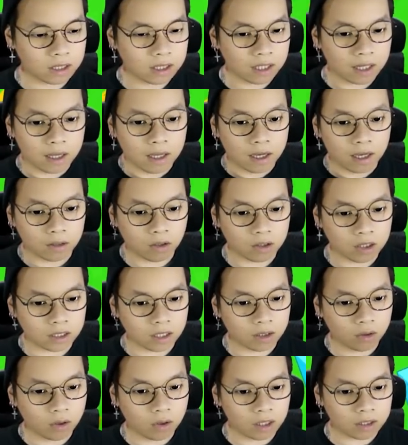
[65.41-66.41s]
Kita harus setting
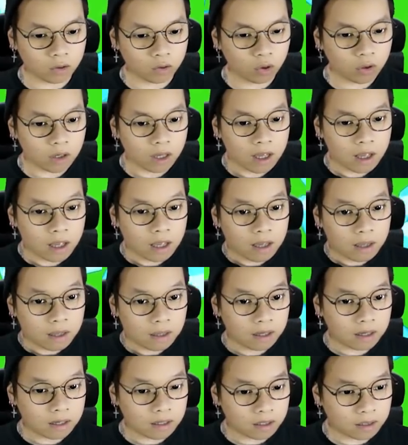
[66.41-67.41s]
dulu guys untuk
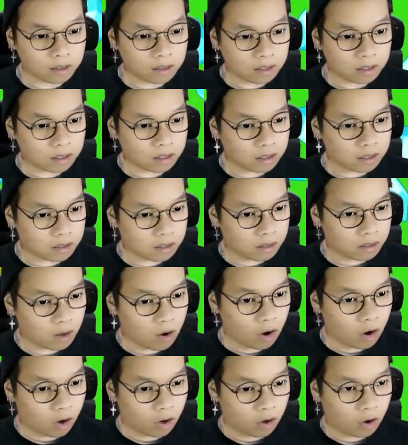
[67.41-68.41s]
uh,
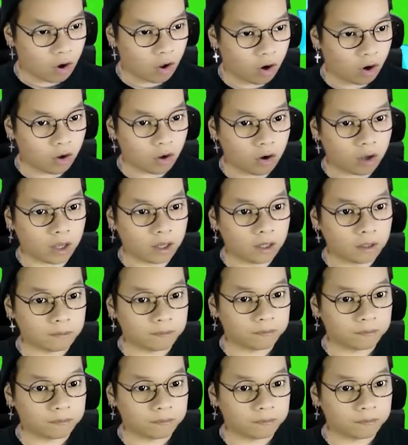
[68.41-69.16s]
all all, all oke. Okay.